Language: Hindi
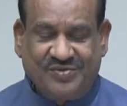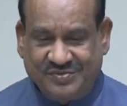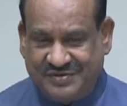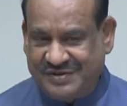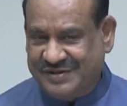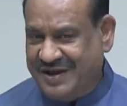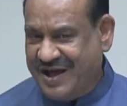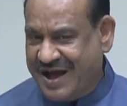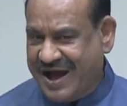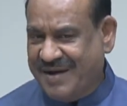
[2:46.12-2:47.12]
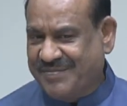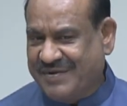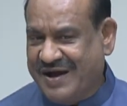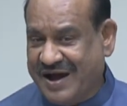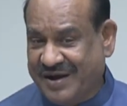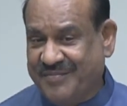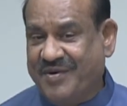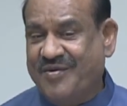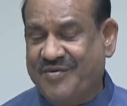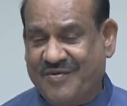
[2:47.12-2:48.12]
तो जितना आपका
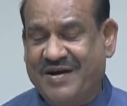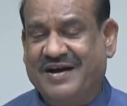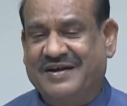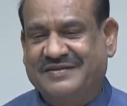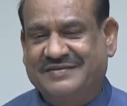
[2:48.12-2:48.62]
अनुभव होगा